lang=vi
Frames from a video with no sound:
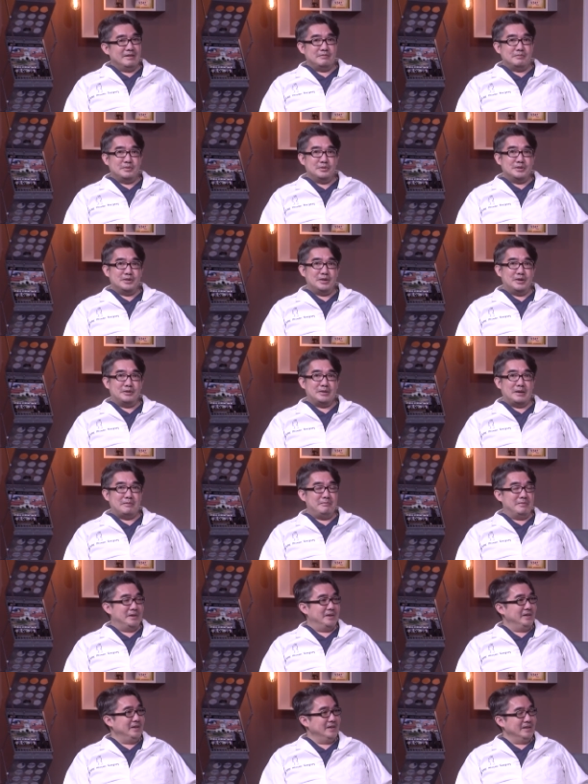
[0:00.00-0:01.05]
mua đồ thẩm
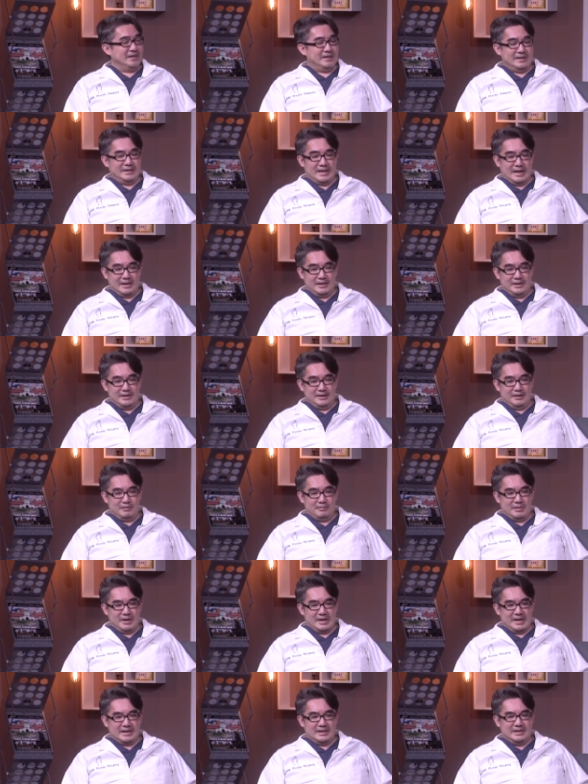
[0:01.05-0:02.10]
mỹ uh, tặng cho ông
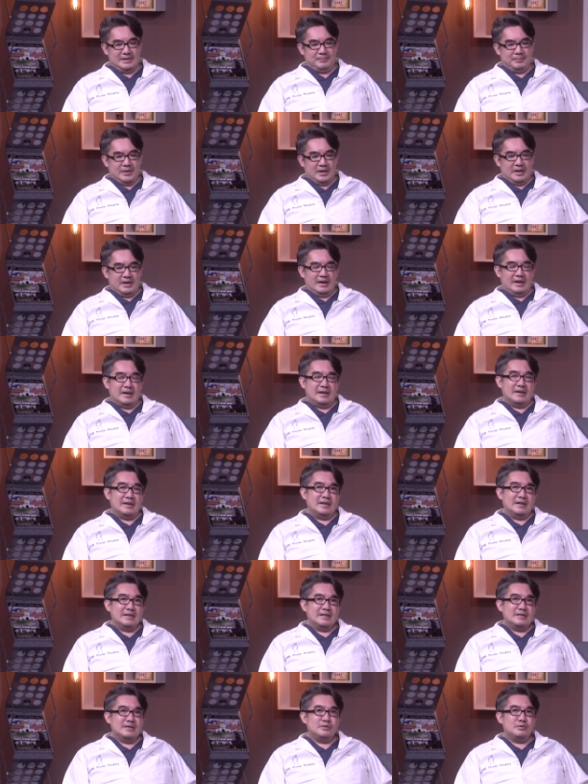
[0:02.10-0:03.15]
bà đi à,
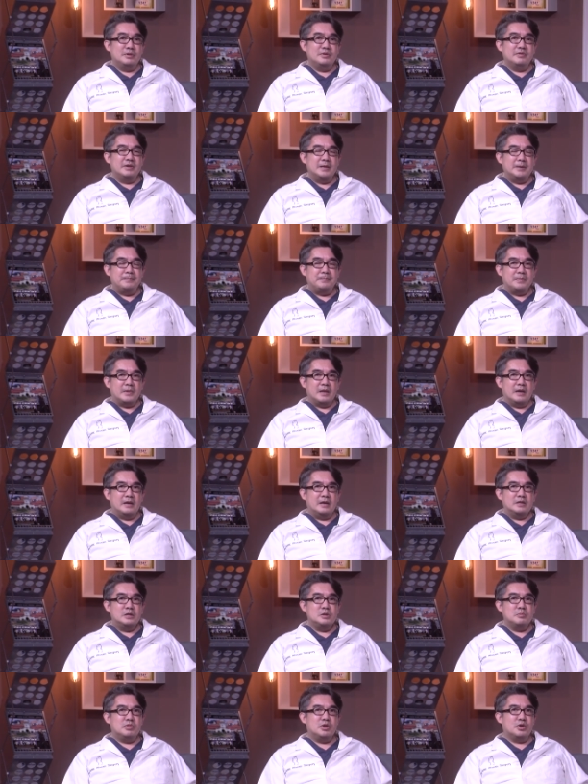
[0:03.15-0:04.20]
thưa quý vị à,
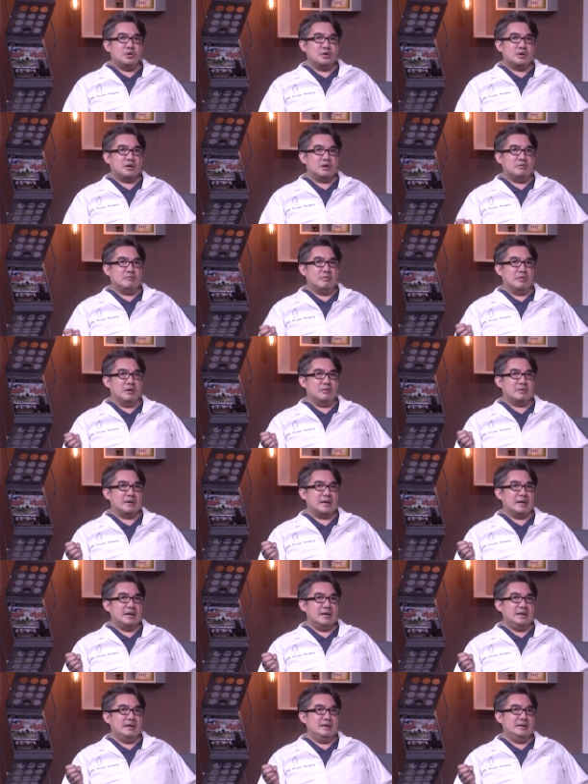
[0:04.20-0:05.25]
chúng tôi có một
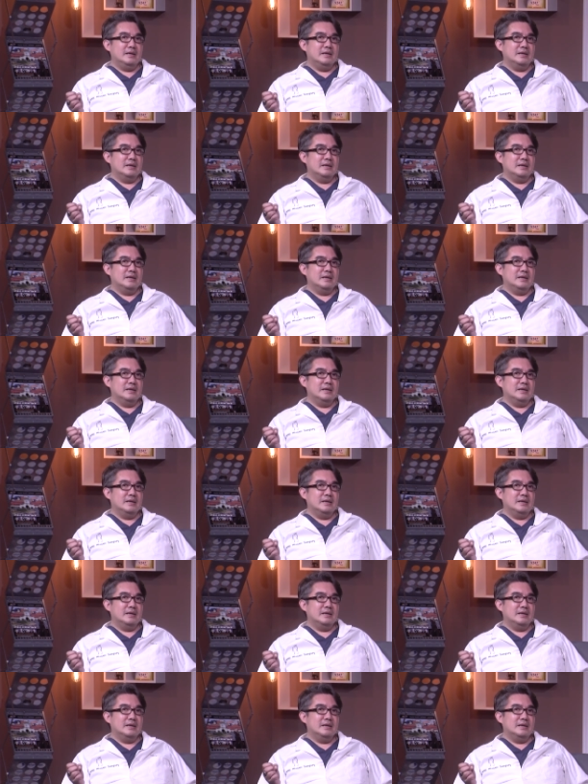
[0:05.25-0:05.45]
cái